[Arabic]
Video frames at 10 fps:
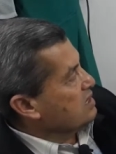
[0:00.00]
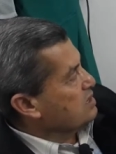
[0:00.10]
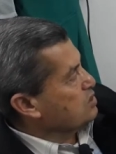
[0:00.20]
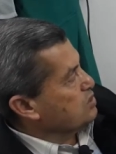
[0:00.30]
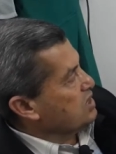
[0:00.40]

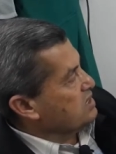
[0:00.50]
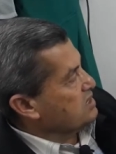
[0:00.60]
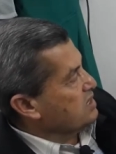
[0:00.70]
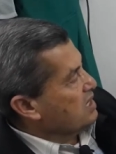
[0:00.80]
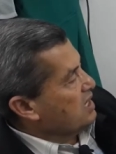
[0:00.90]

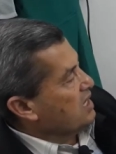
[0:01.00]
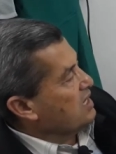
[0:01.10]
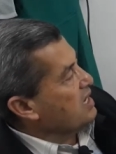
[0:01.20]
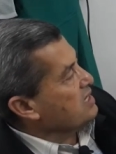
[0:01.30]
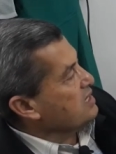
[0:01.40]
الزجاجي
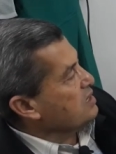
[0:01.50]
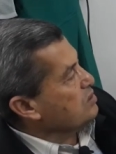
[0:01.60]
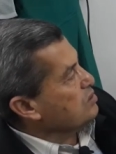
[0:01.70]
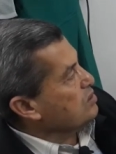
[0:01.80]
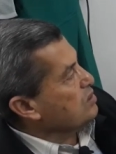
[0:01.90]
حلاقي
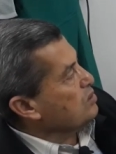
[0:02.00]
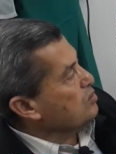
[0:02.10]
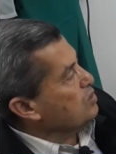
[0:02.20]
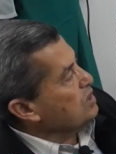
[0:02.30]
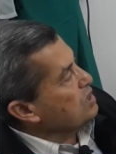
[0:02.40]
انه اللي
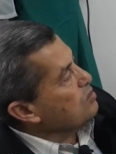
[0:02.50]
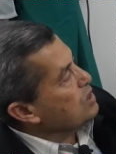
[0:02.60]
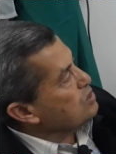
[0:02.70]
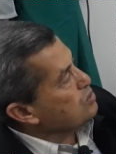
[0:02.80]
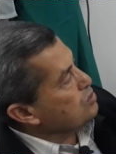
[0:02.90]
هو
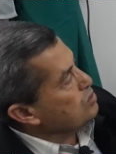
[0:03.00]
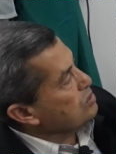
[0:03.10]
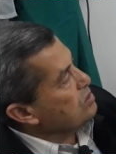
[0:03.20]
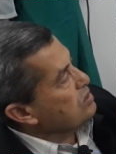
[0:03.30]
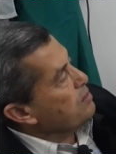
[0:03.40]
المنشور
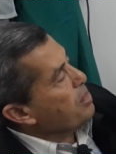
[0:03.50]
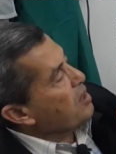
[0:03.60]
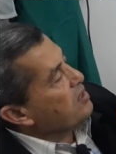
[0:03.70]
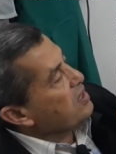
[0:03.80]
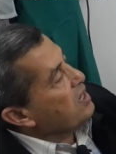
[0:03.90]

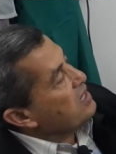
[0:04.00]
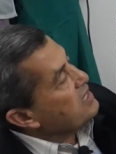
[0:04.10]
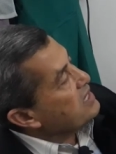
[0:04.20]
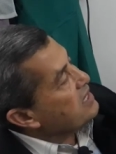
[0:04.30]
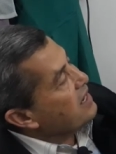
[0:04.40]
راح
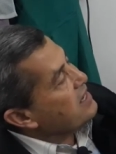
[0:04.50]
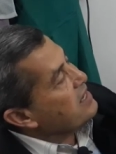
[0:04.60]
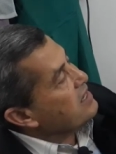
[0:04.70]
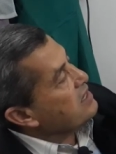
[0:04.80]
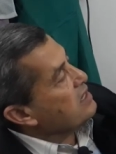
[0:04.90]

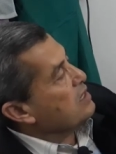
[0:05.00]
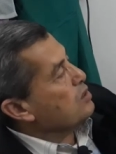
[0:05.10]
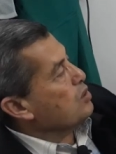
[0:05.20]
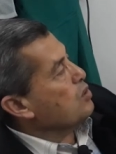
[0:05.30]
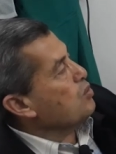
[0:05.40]
يغير
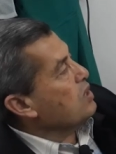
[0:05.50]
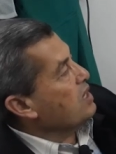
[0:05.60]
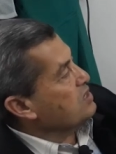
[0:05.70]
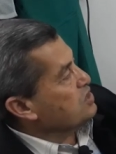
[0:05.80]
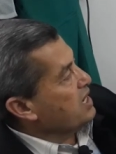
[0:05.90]
اللي
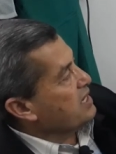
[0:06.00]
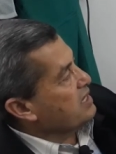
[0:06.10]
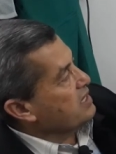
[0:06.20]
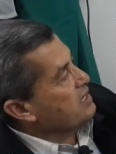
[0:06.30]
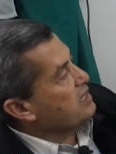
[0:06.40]
هو
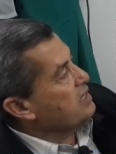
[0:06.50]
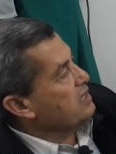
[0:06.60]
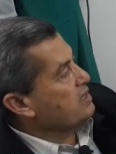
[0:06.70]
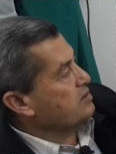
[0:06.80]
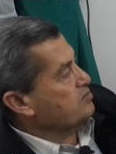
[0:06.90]
شكل ال
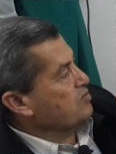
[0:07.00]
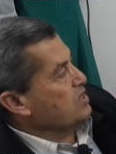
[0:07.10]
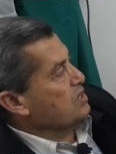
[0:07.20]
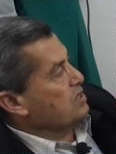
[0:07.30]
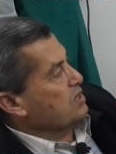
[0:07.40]
آه،
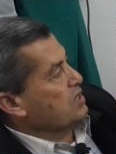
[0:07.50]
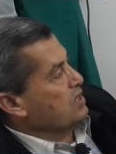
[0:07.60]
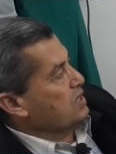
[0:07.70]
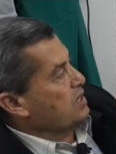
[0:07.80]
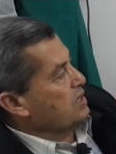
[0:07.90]

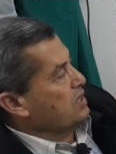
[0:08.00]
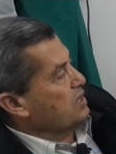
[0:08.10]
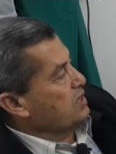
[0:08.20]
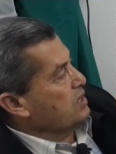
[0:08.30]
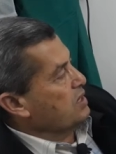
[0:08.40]
ال
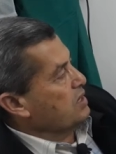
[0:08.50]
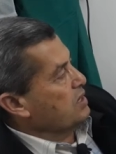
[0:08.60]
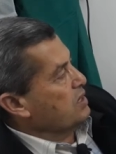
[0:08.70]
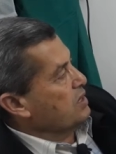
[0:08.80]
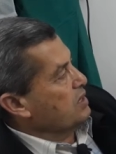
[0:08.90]
آه، ال
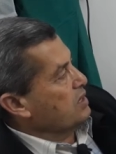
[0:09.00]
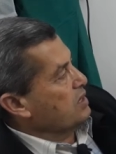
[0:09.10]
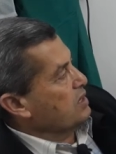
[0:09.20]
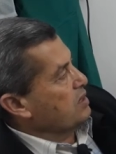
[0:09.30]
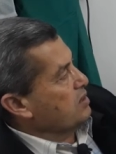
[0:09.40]

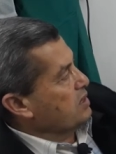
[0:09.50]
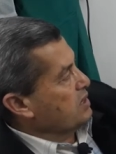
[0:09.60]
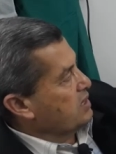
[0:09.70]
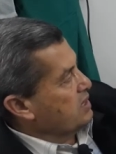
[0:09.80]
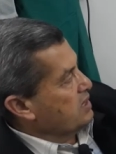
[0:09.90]

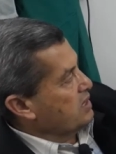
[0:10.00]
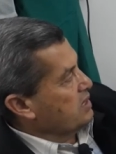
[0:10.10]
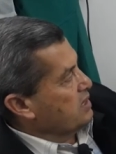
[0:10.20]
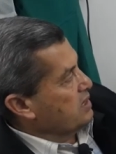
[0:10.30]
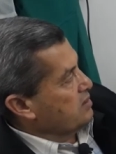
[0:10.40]
ال ال ال